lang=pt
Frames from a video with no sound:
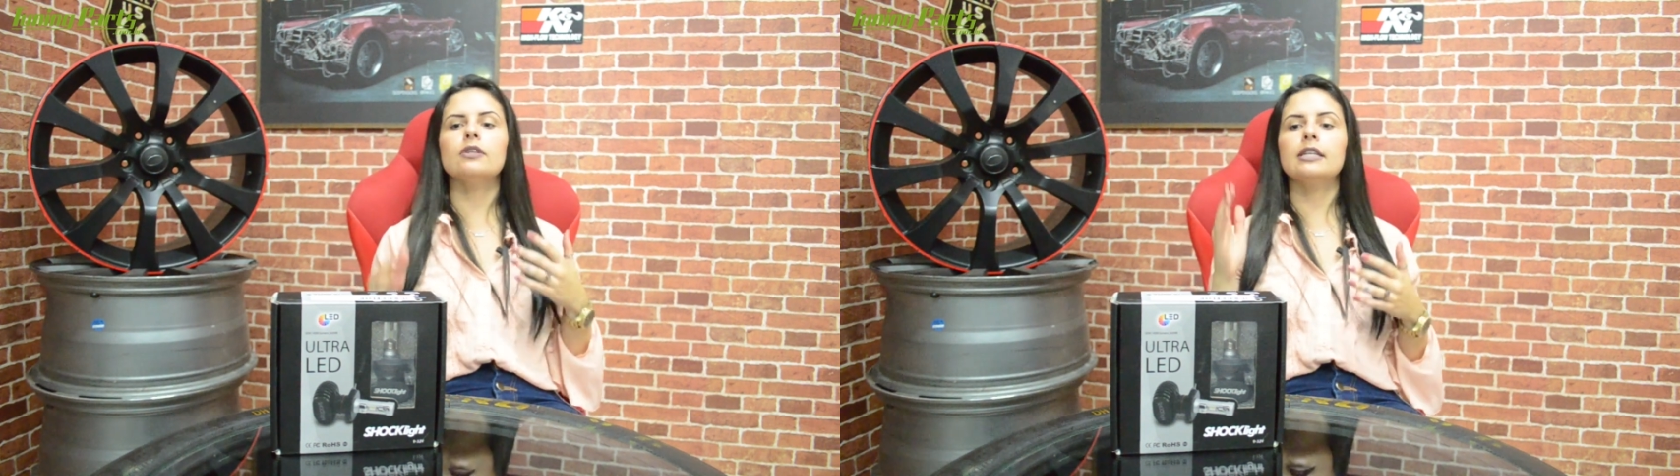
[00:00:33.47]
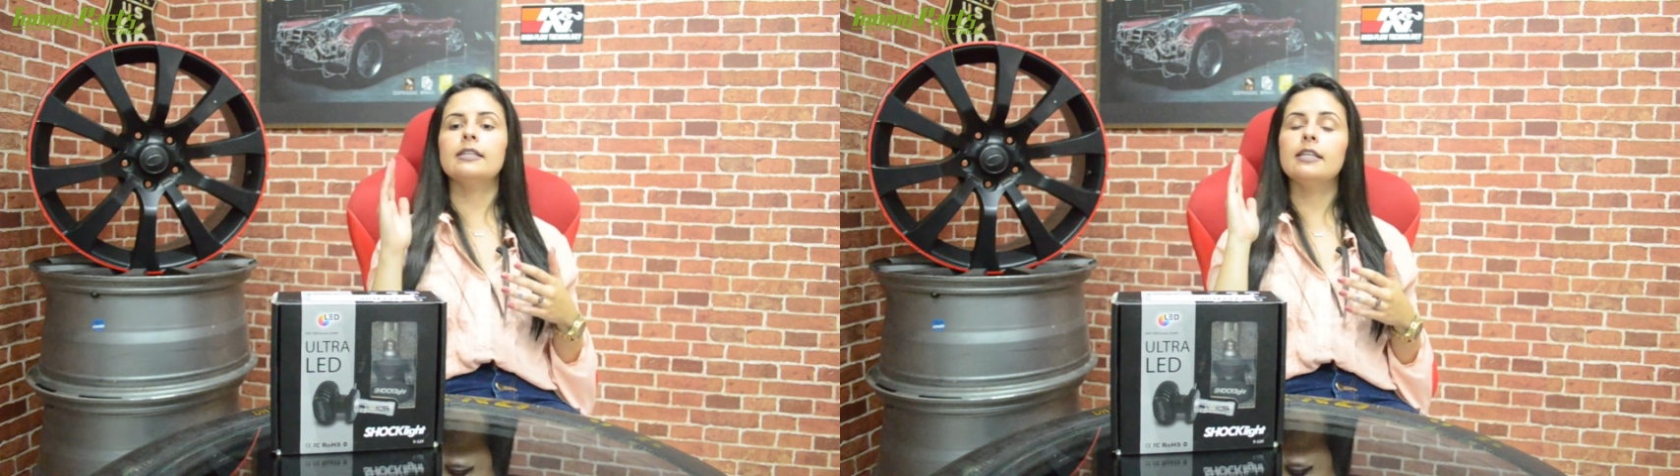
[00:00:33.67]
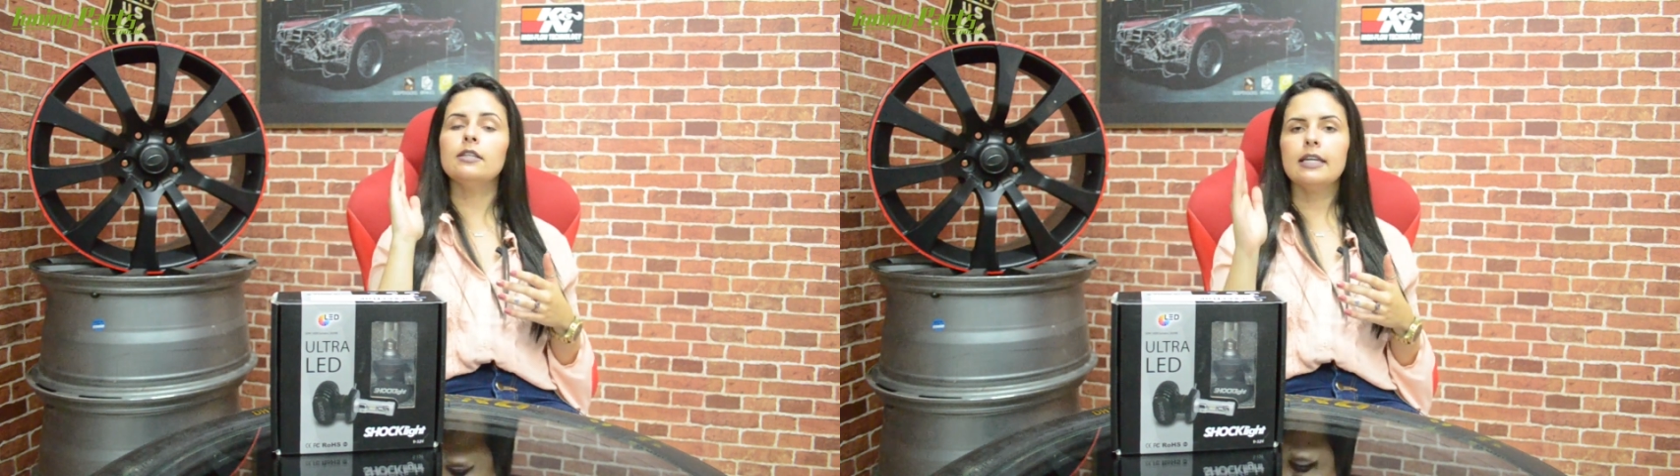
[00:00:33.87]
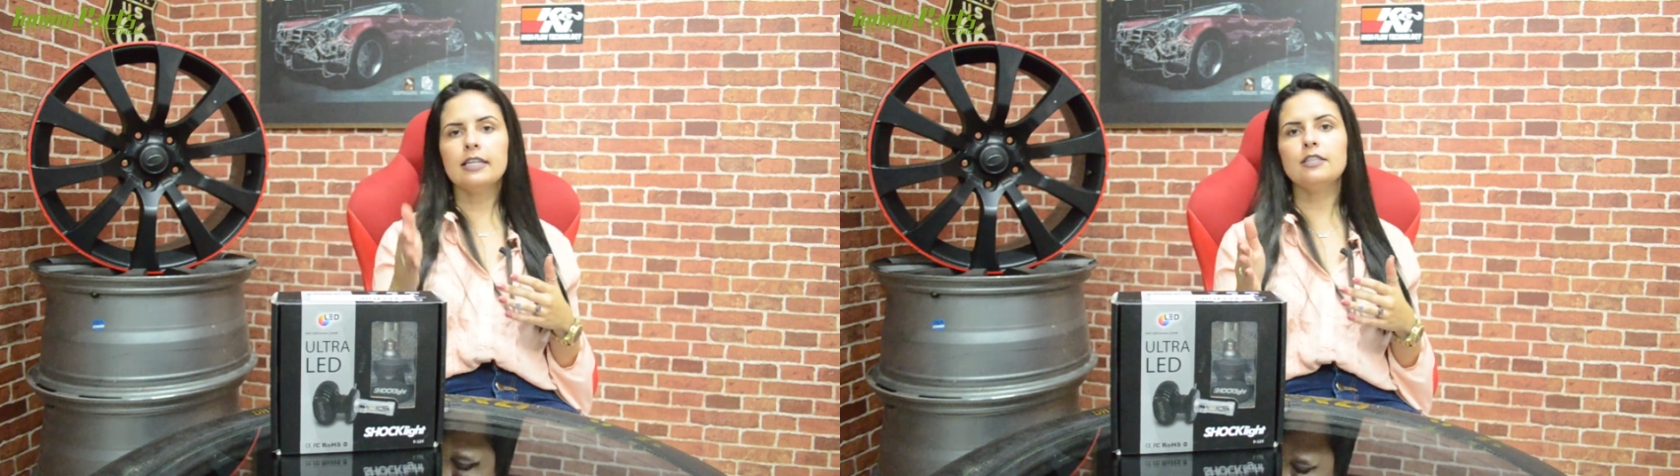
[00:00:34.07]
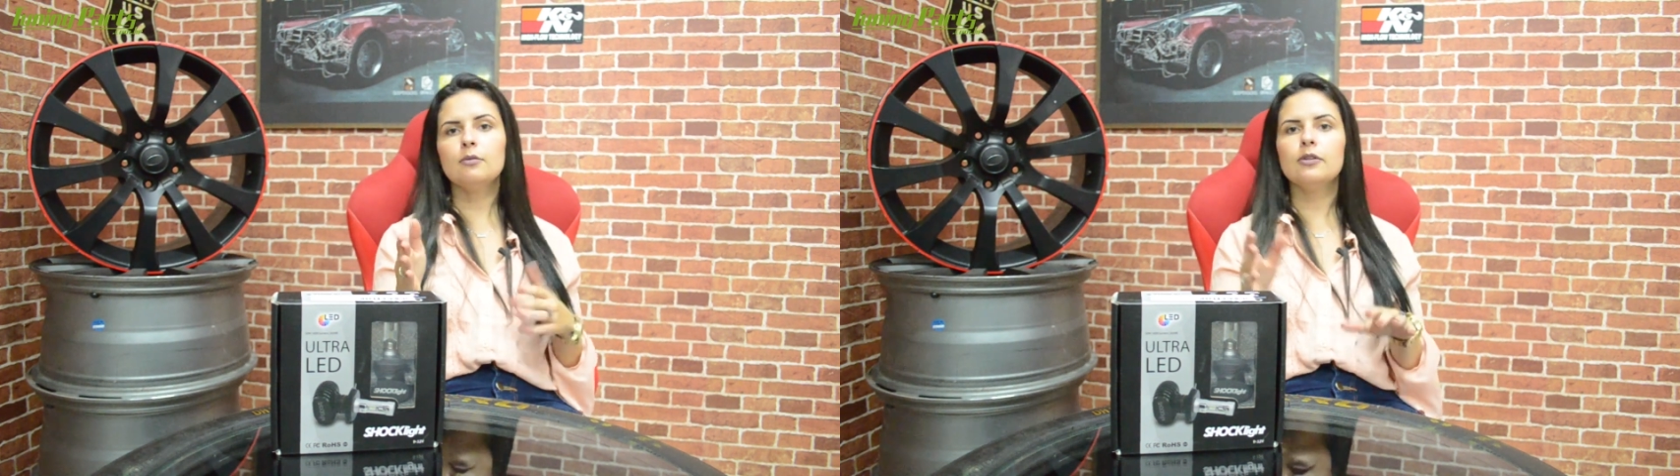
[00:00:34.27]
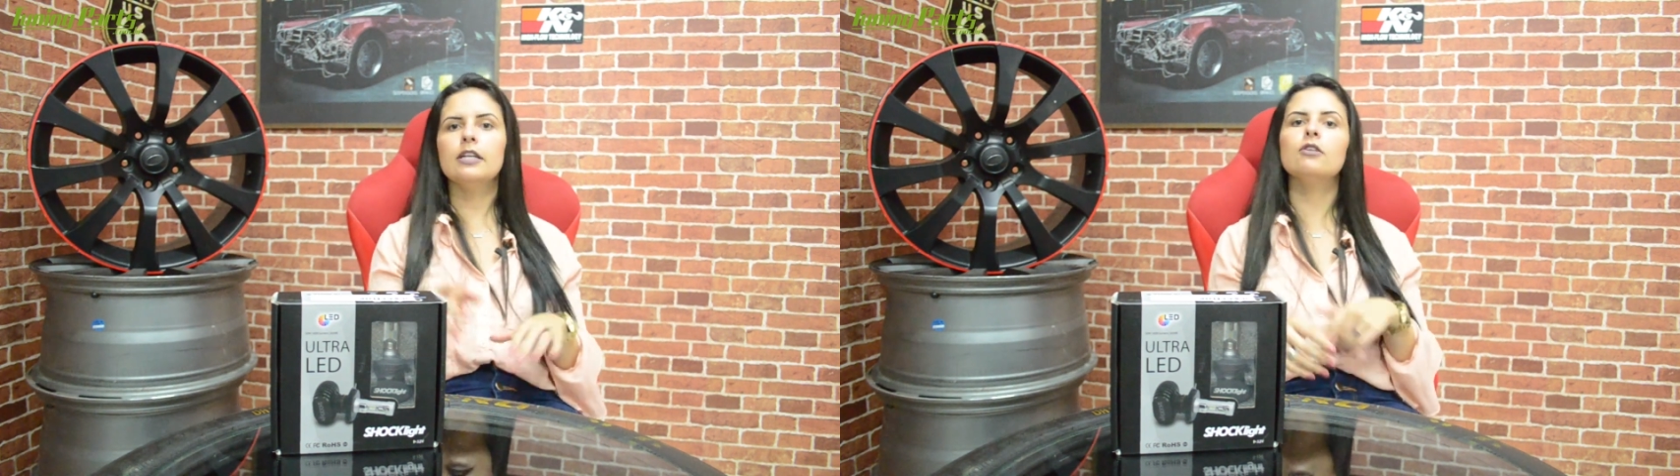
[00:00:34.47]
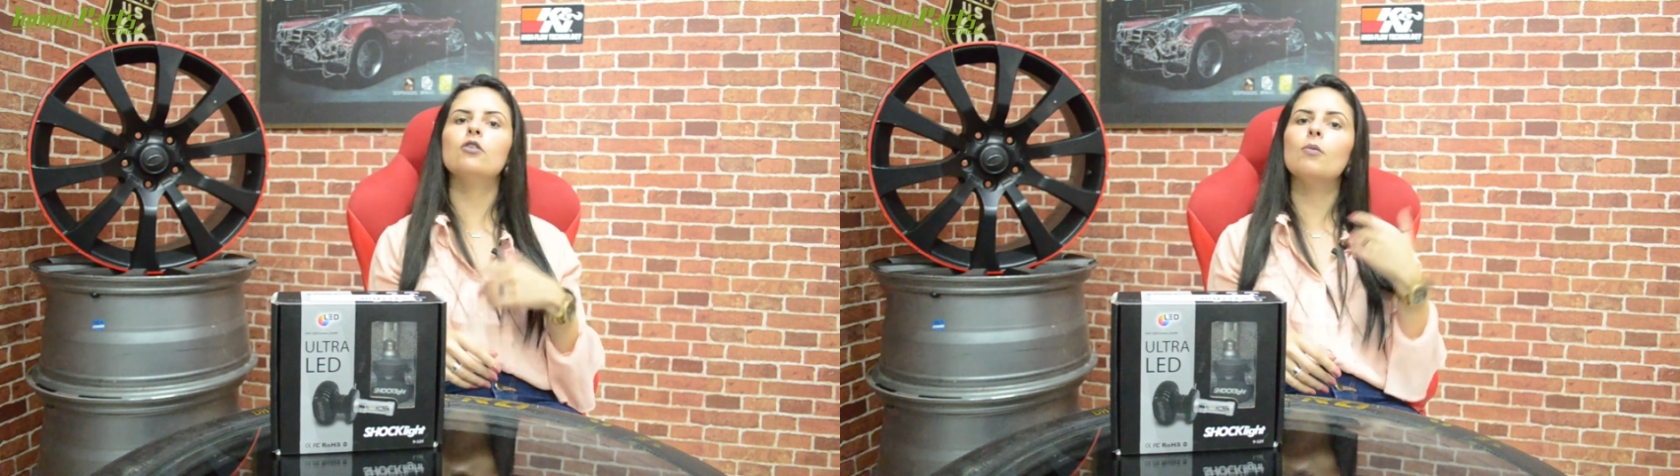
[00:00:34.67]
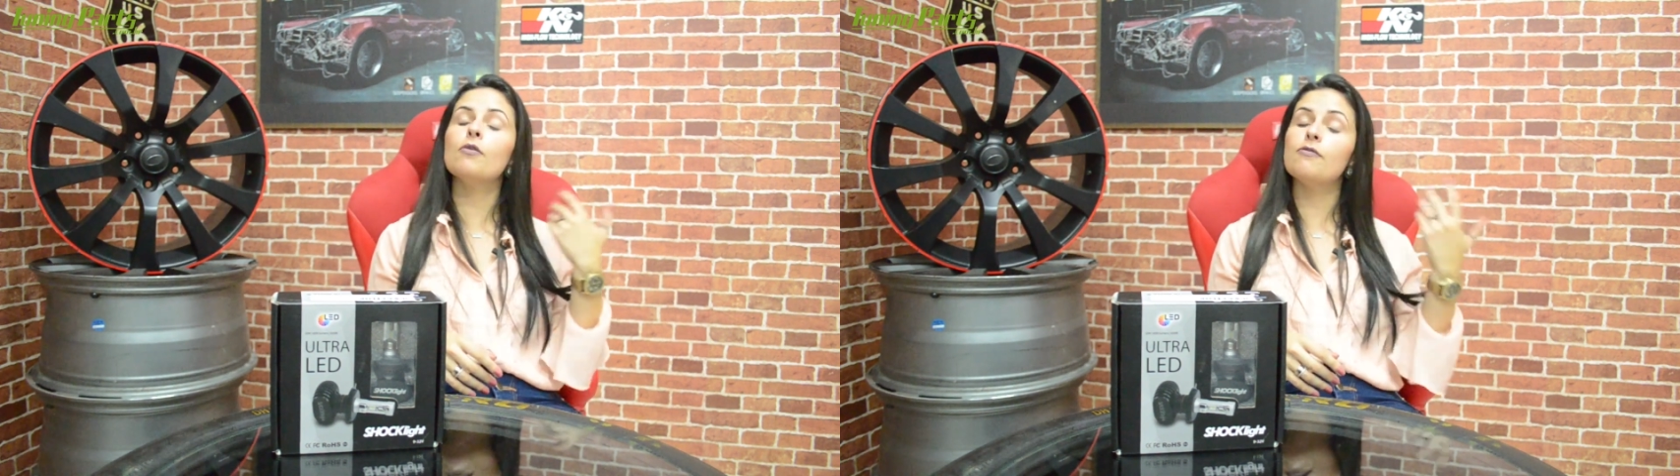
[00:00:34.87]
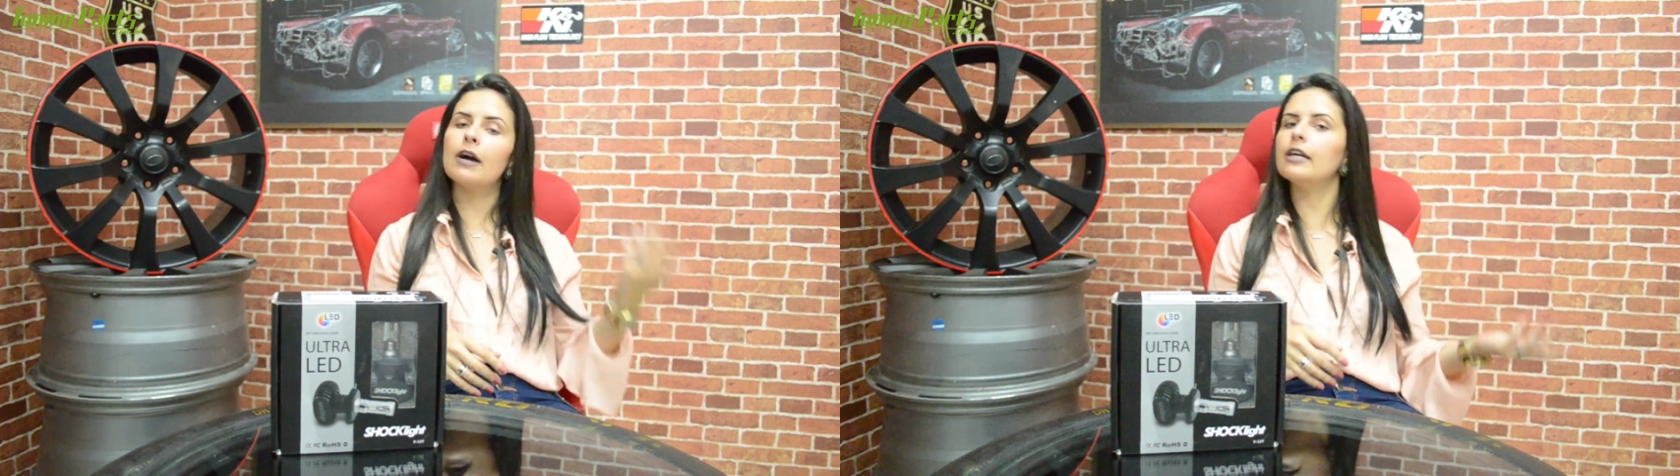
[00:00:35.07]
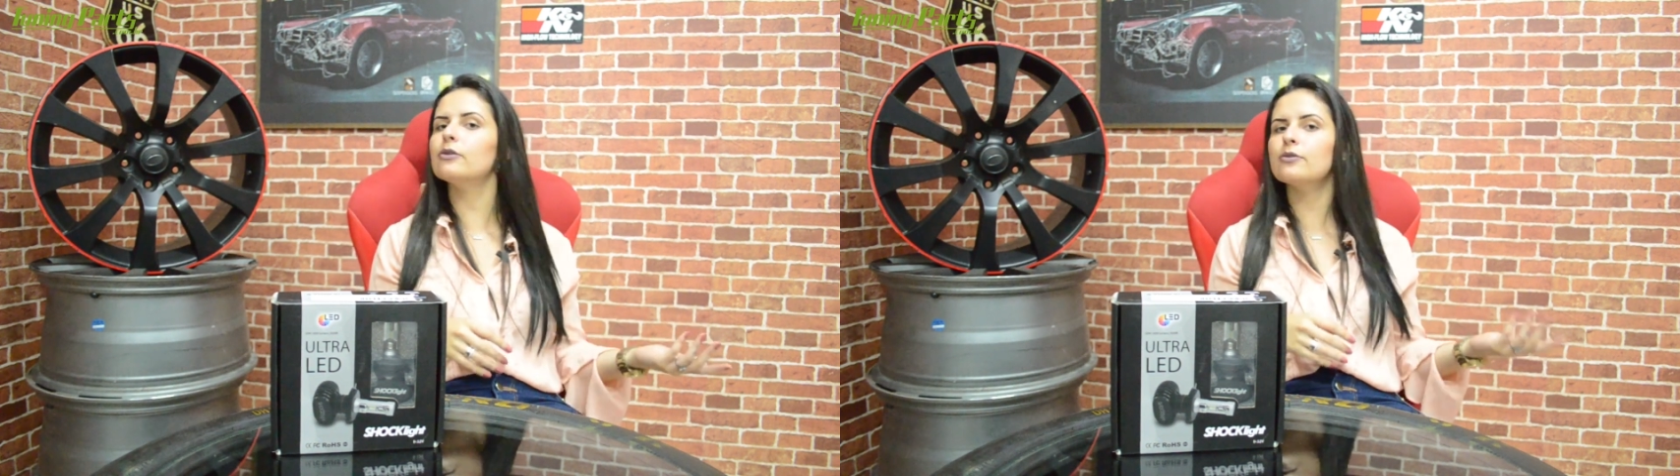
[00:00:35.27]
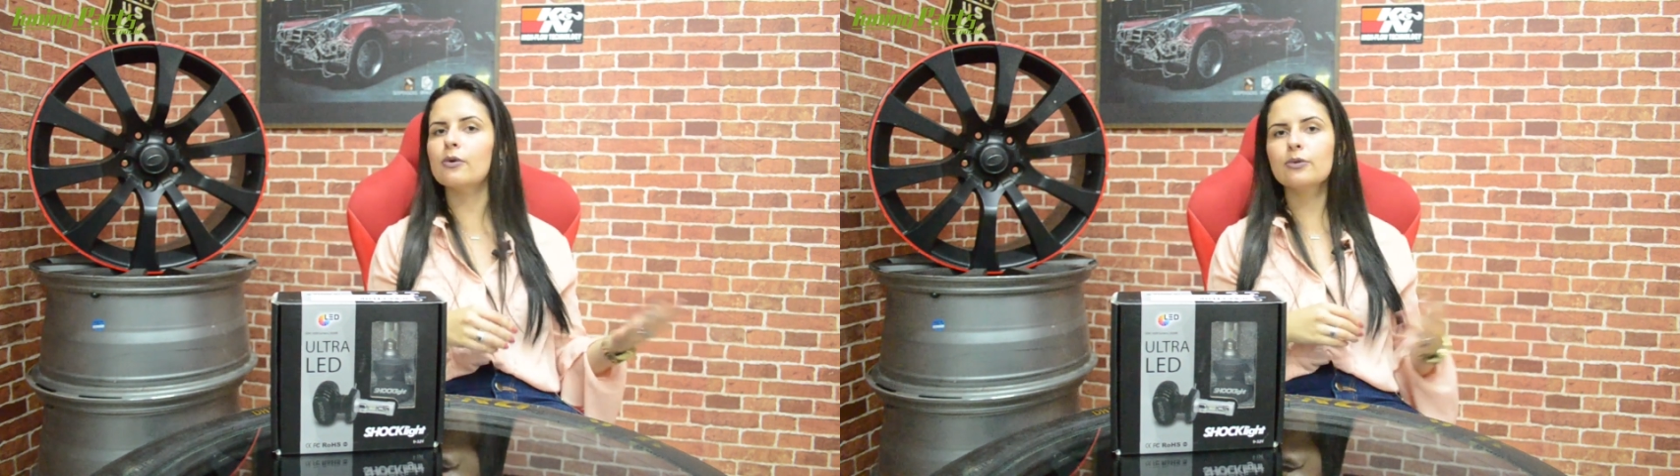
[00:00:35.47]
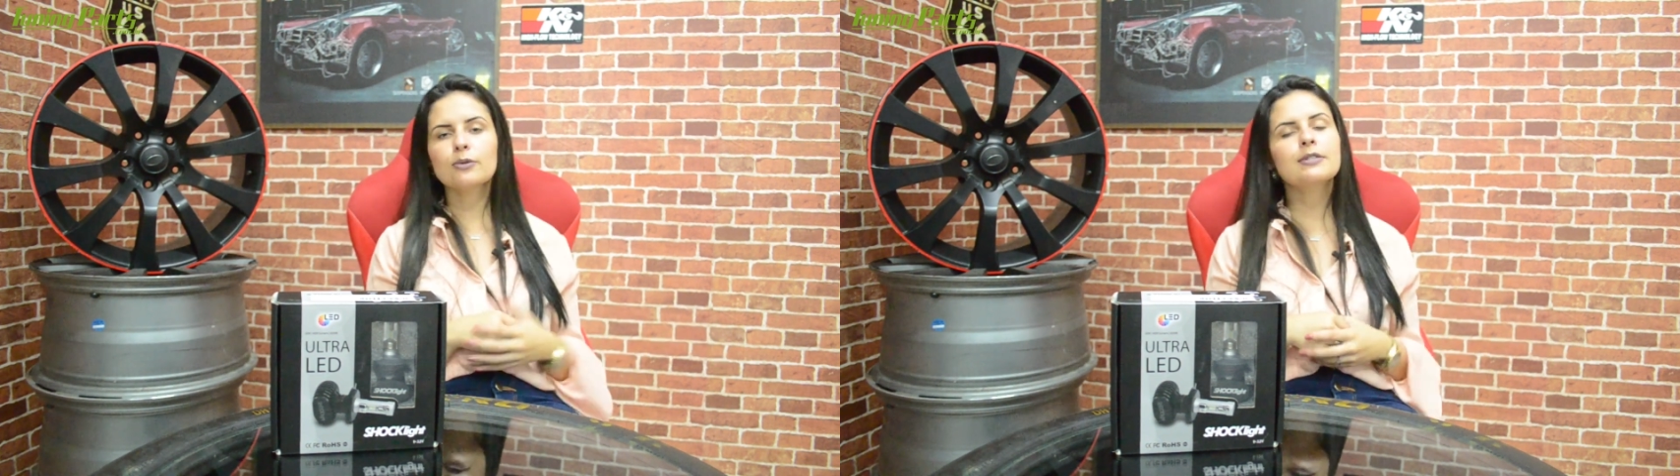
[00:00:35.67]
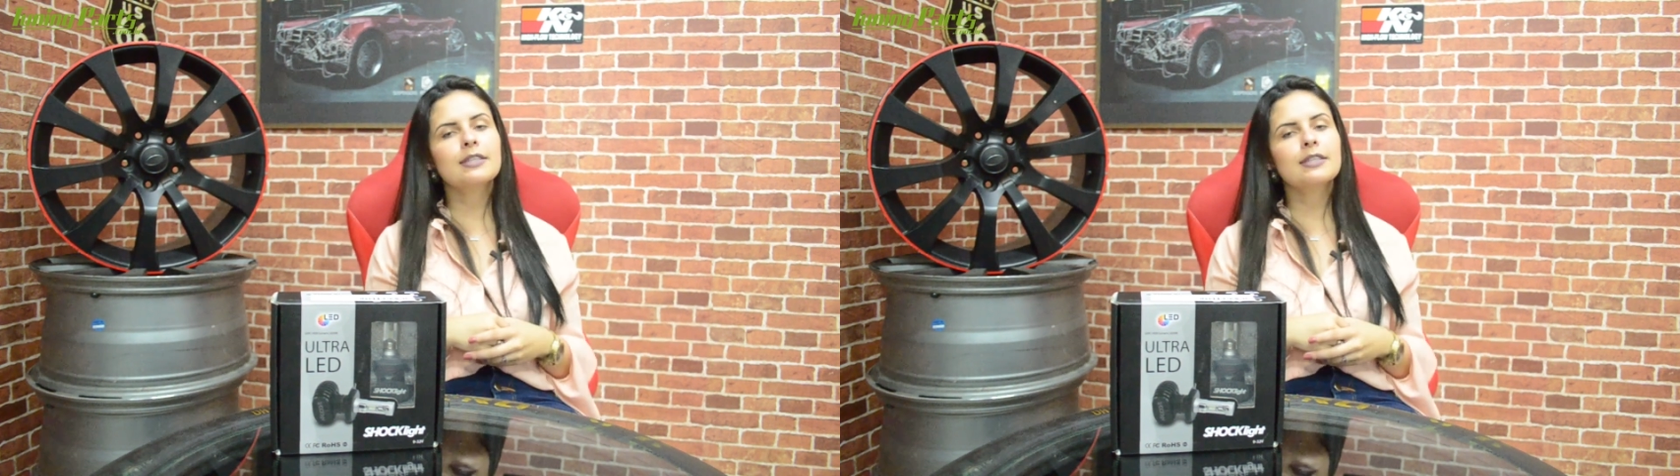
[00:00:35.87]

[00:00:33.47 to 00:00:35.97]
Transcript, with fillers: ela tem esse modelo como vários outros